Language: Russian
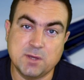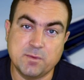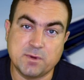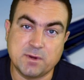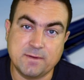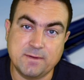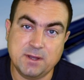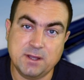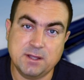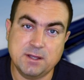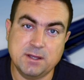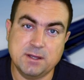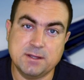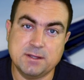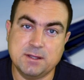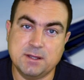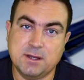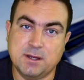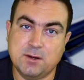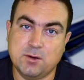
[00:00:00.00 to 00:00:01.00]
направления
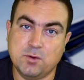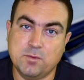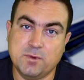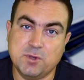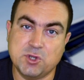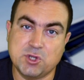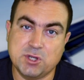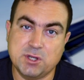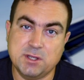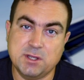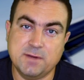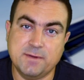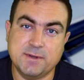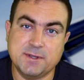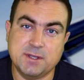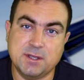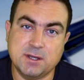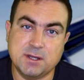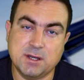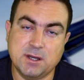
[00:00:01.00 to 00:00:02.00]
для уменьшения
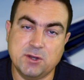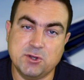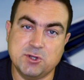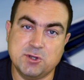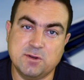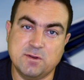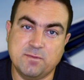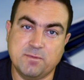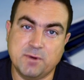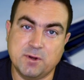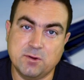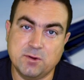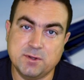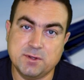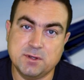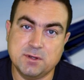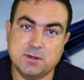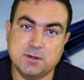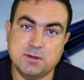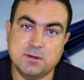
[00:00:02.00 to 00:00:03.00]
возникающих в
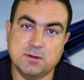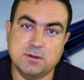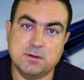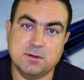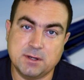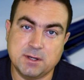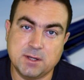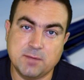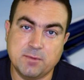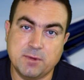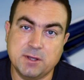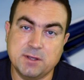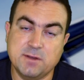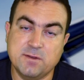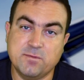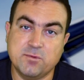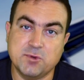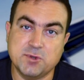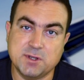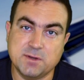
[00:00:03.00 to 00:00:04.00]
полете
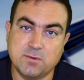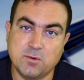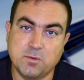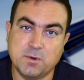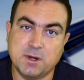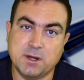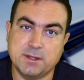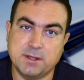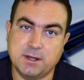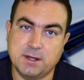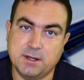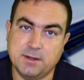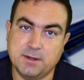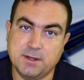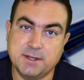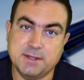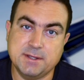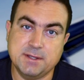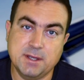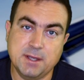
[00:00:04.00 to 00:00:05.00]
колебаний в путевом канале.
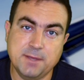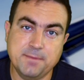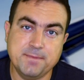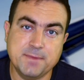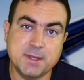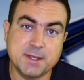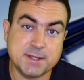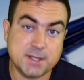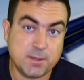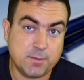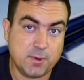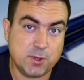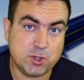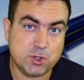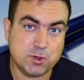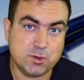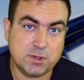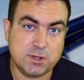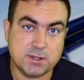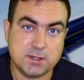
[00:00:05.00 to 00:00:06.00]
И с ней,
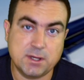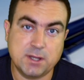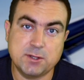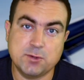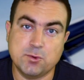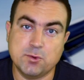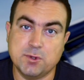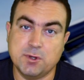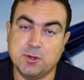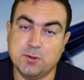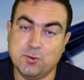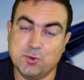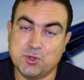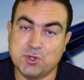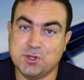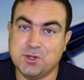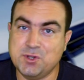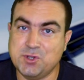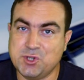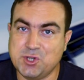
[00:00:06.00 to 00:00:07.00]
замечу, летать куда
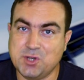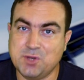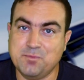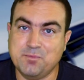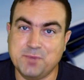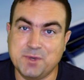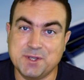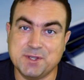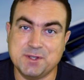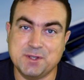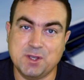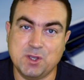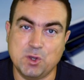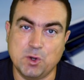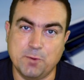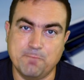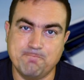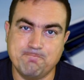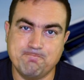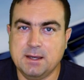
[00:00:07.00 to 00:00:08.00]
лучше, чем без
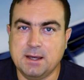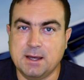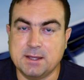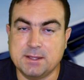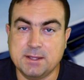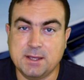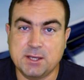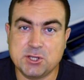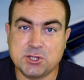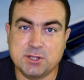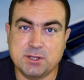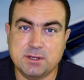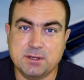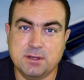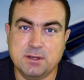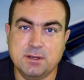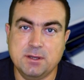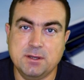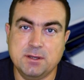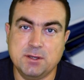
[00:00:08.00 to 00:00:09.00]
нее.
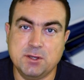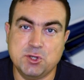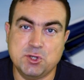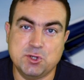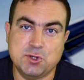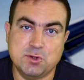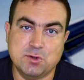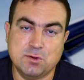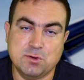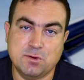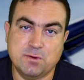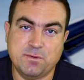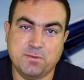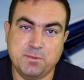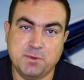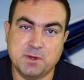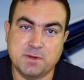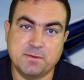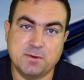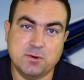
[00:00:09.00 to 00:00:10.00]
Однажды, еще в
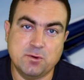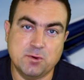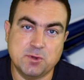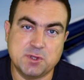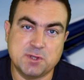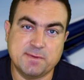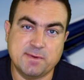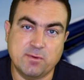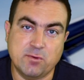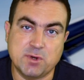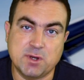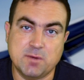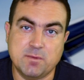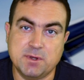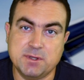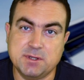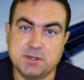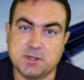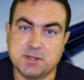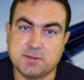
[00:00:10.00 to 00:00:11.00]
первый год своего
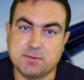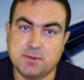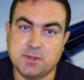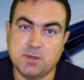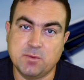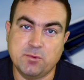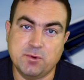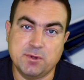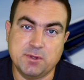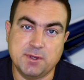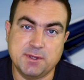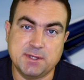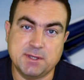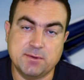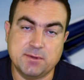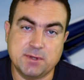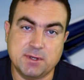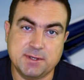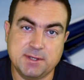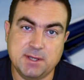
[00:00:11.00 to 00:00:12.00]
командирства на Боинге
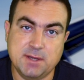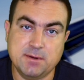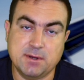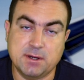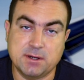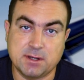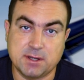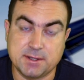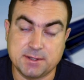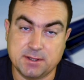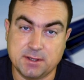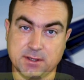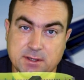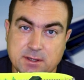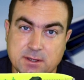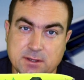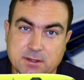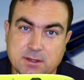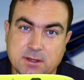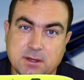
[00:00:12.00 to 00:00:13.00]
737, как раз
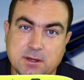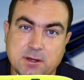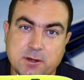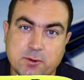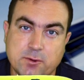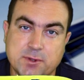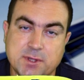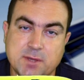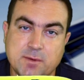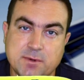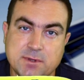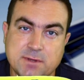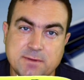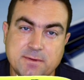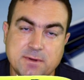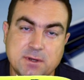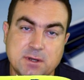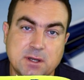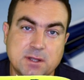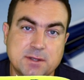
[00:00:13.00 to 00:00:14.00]
таки на короткой
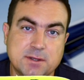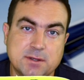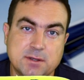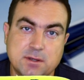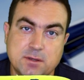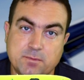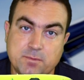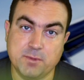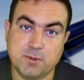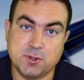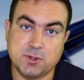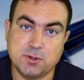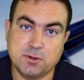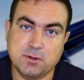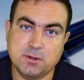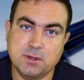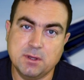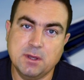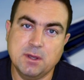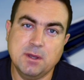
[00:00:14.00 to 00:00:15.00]
модификации
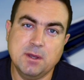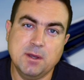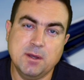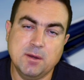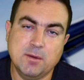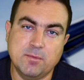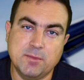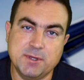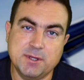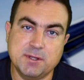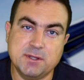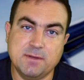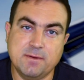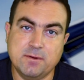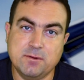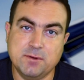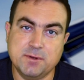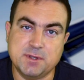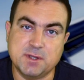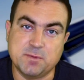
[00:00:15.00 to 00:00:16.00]
500, мне
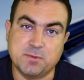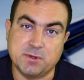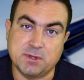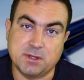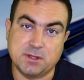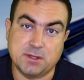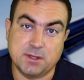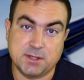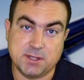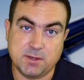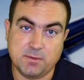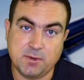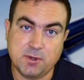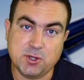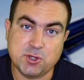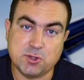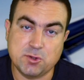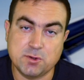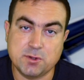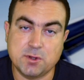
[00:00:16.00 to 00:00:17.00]
довелось испытать на
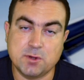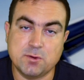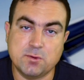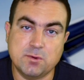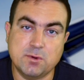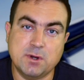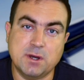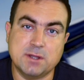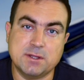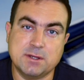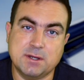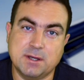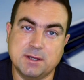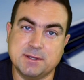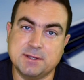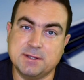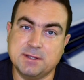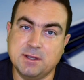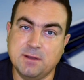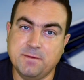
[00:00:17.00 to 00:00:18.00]
себе, что такое
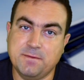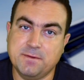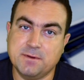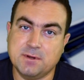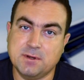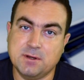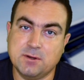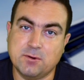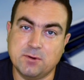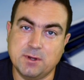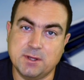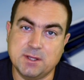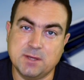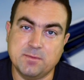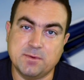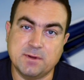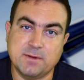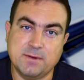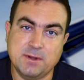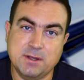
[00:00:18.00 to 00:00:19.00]
отказ демпфера, руля
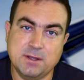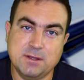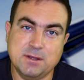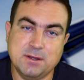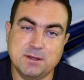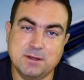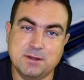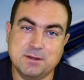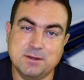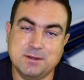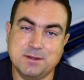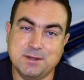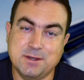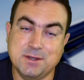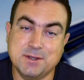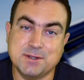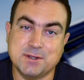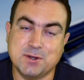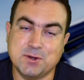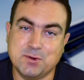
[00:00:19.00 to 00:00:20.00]
направления
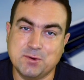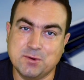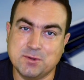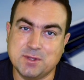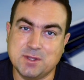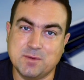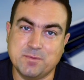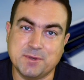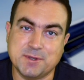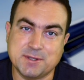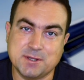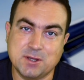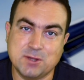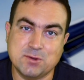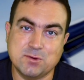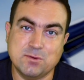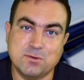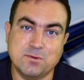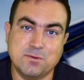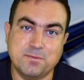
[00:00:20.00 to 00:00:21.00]
и заход на
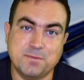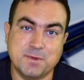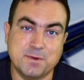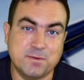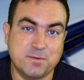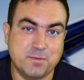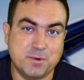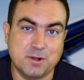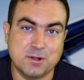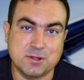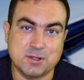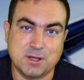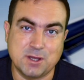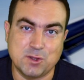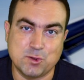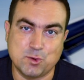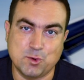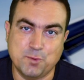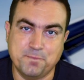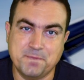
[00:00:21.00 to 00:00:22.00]
посадку в
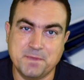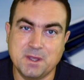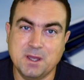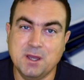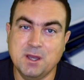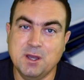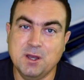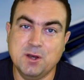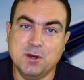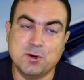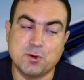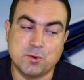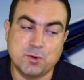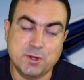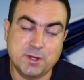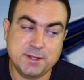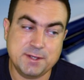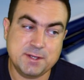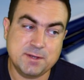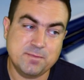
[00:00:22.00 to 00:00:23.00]
болтанку.
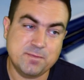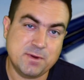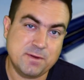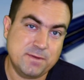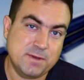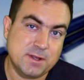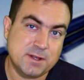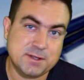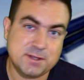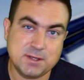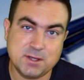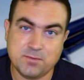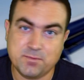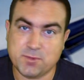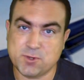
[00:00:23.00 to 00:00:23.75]
Рулить, поверьте,